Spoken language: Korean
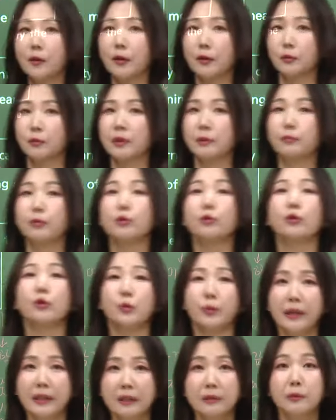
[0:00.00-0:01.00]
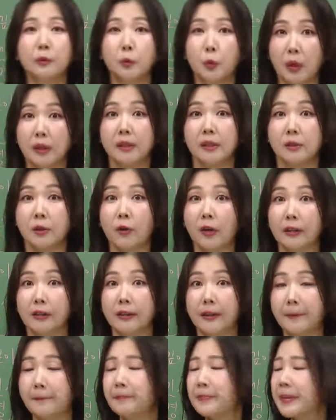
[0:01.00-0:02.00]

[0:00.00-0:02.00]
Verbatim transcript: 거에 좀 집중을 좀 했으면 좋았을 것 같아.